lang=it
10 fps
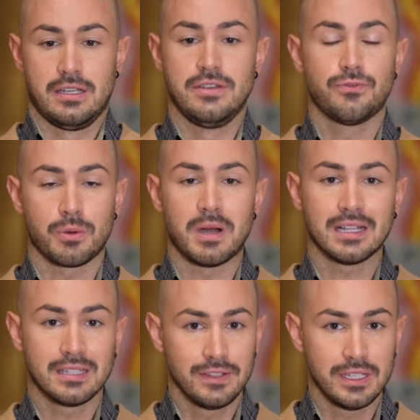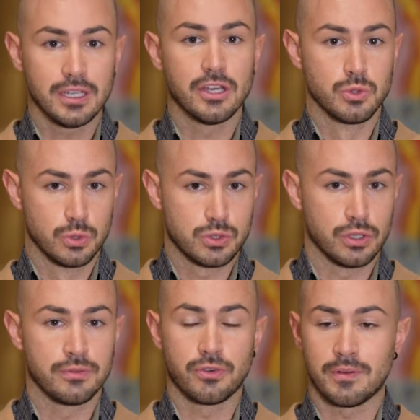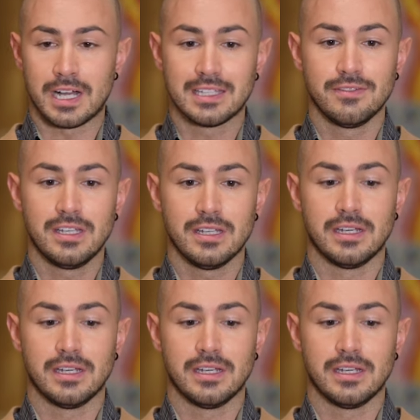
Informatevi, è giusto, informatevi,